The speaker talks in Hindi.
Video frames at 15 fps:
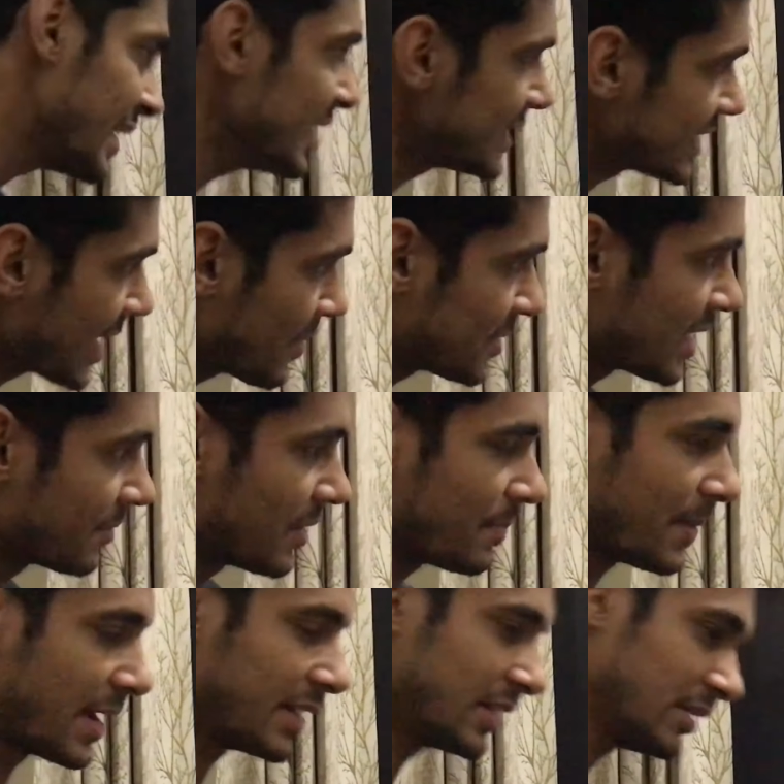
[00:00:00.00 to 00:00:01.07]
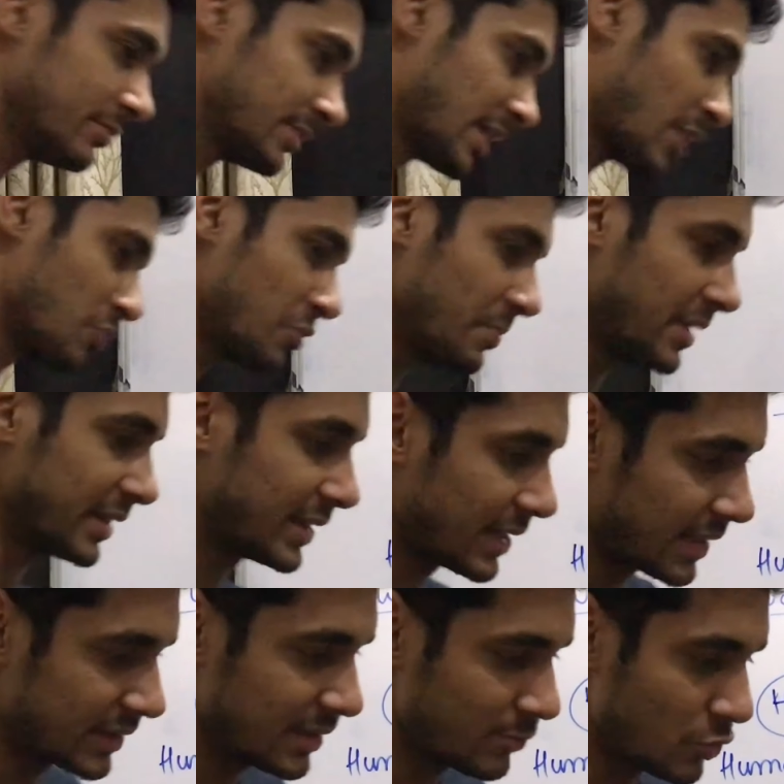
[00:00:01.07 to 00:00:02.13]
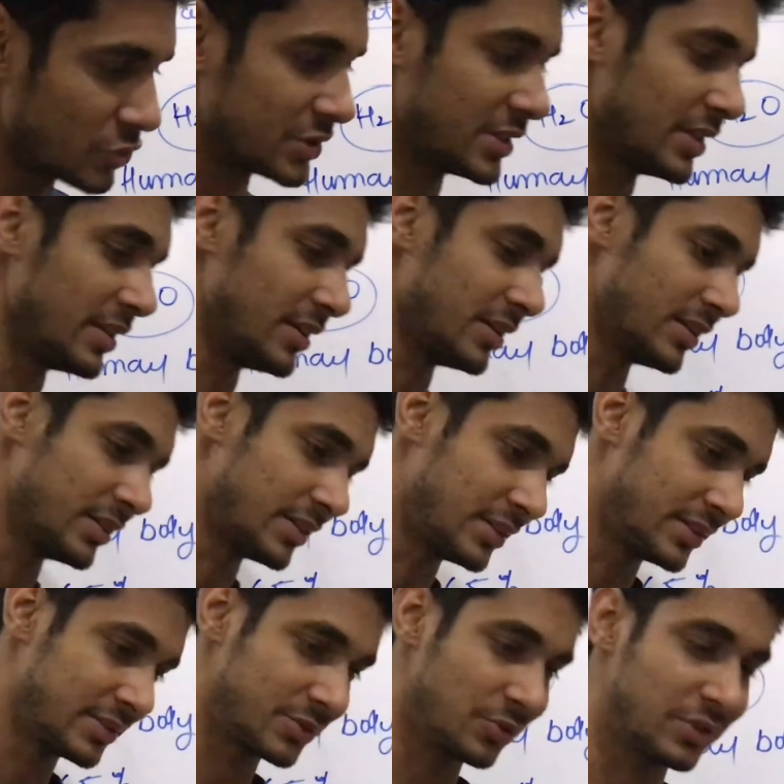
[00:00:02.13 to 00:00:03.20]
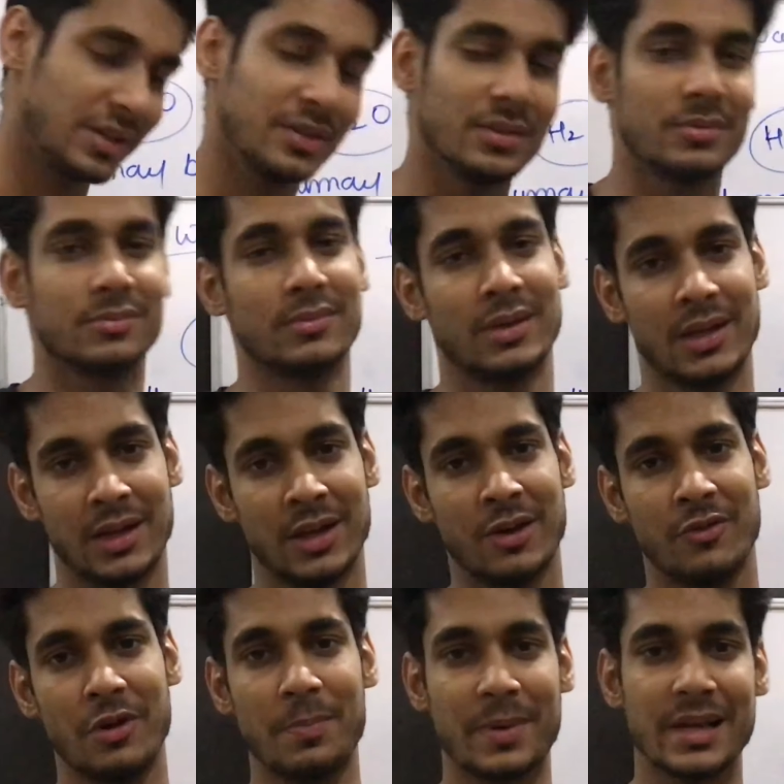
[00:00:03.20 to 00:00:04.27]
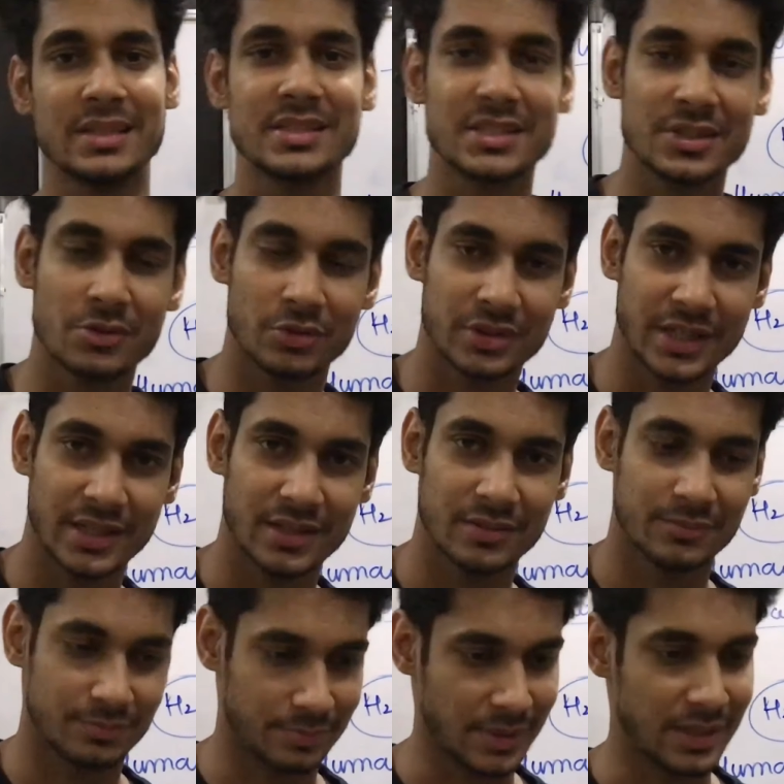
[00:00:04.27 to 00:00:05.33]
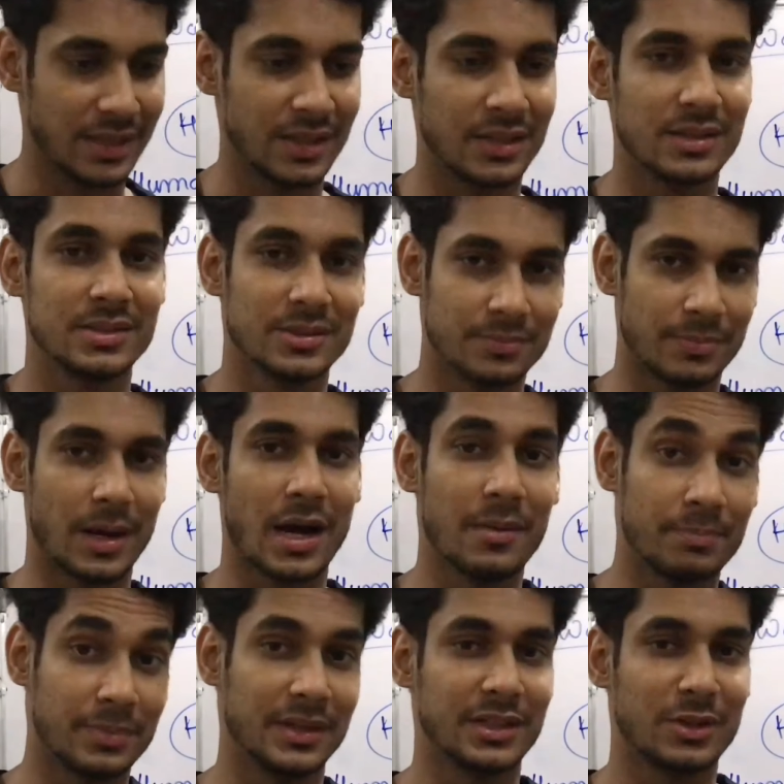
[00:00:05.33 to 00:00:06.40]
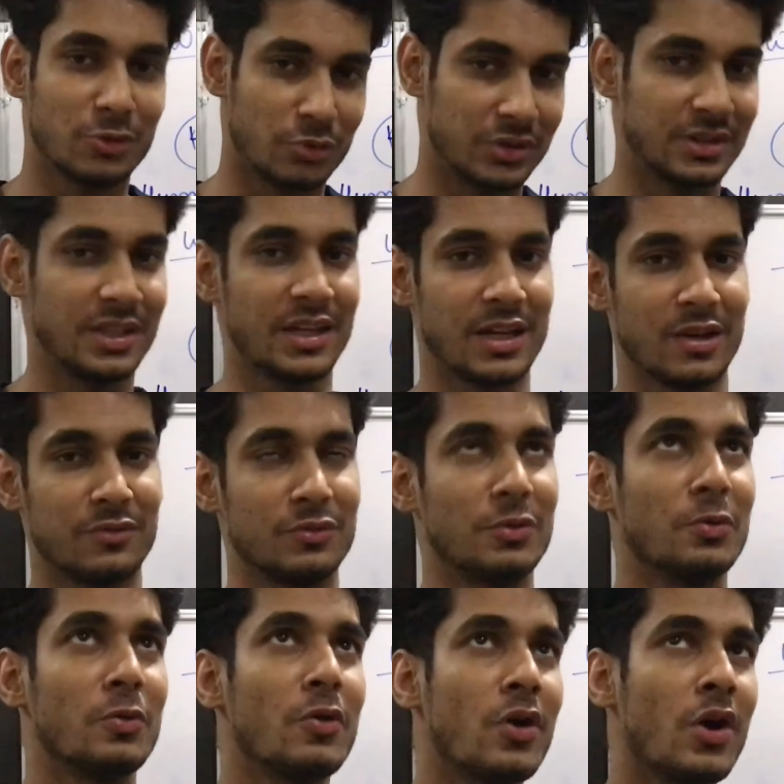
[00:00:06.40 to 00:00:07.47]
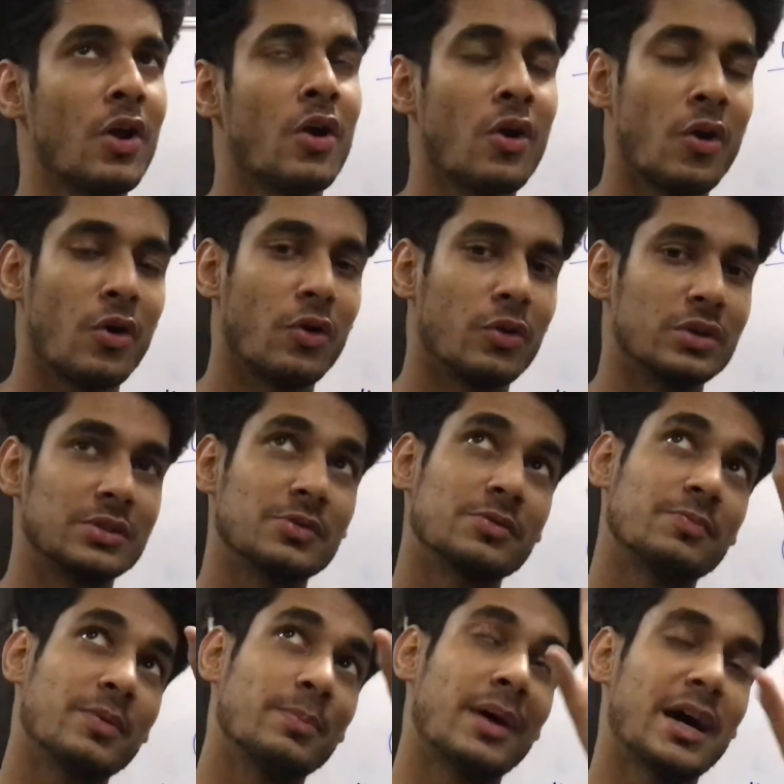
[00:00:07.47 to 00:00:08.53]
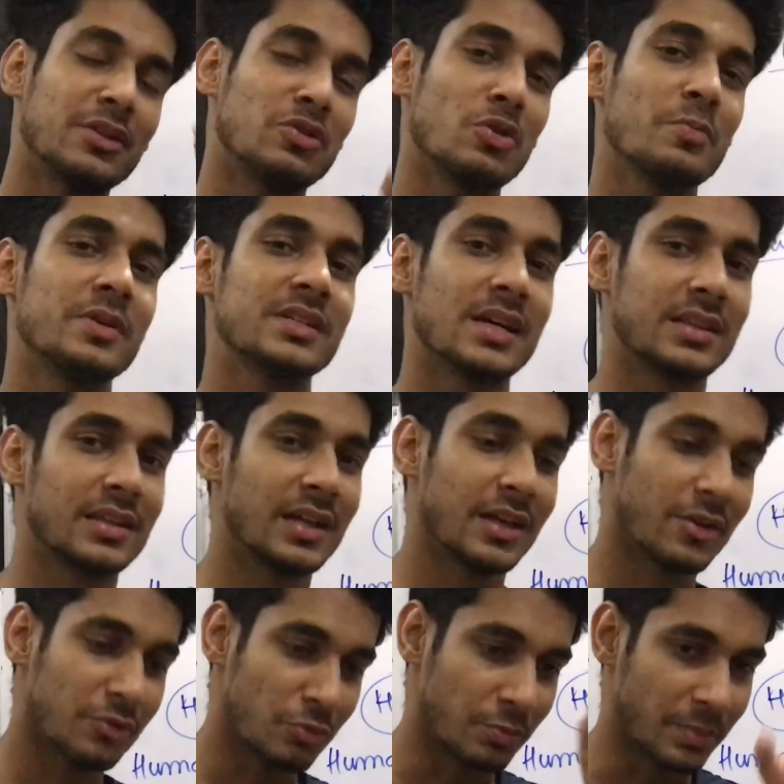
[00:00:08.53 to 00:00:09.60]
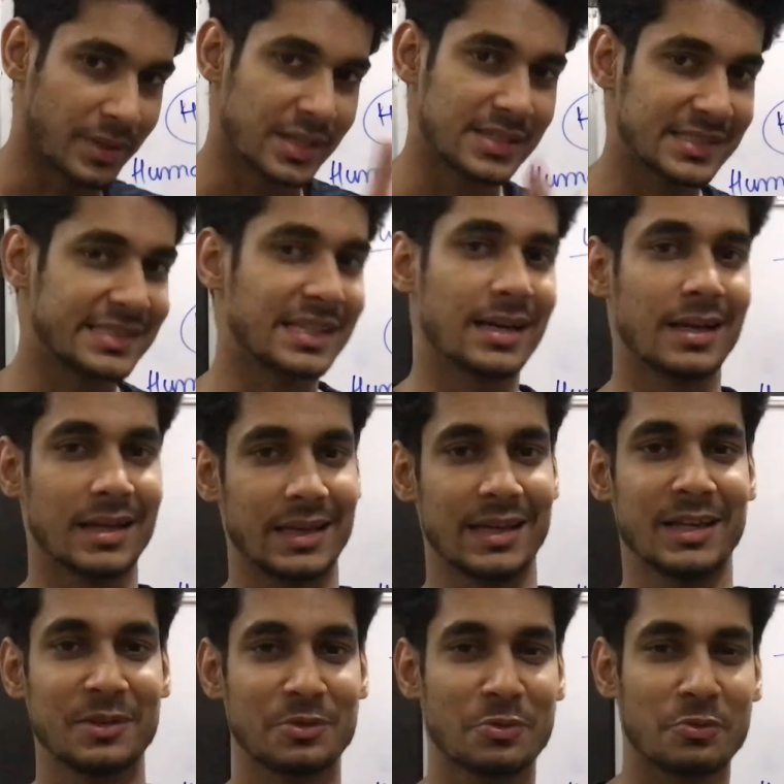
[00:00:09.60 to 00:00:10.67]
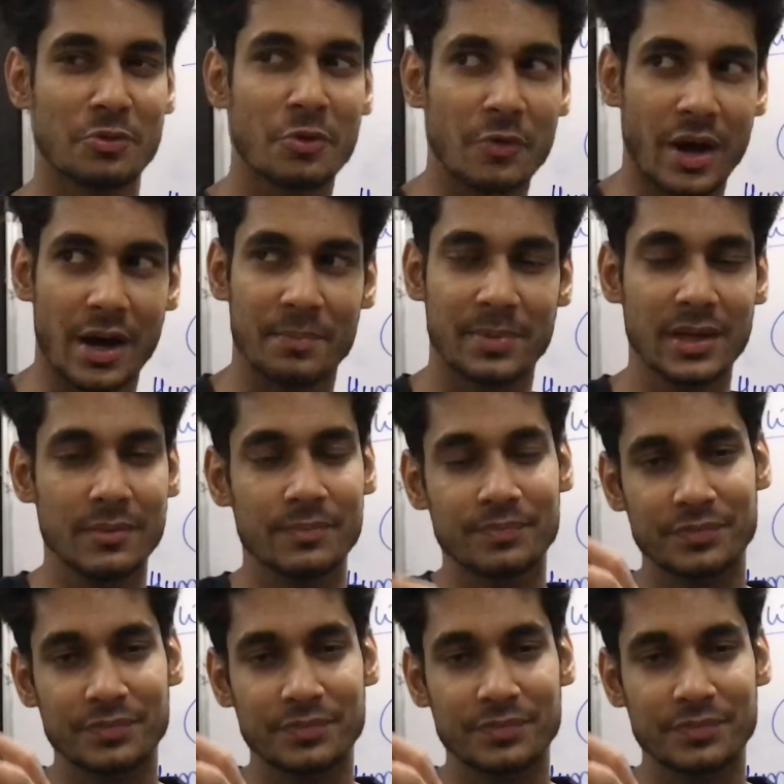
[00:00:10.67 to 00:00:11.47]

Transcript: इस टाइप से हमें पानी अराउंड मिलता रहता है मोस्टली क्योंकि वेपराइजेशन होता है पानी की जब भाप बन की उठती है वो और जो बादलों में जाता है वो बरसता है तो वो वहाँ पे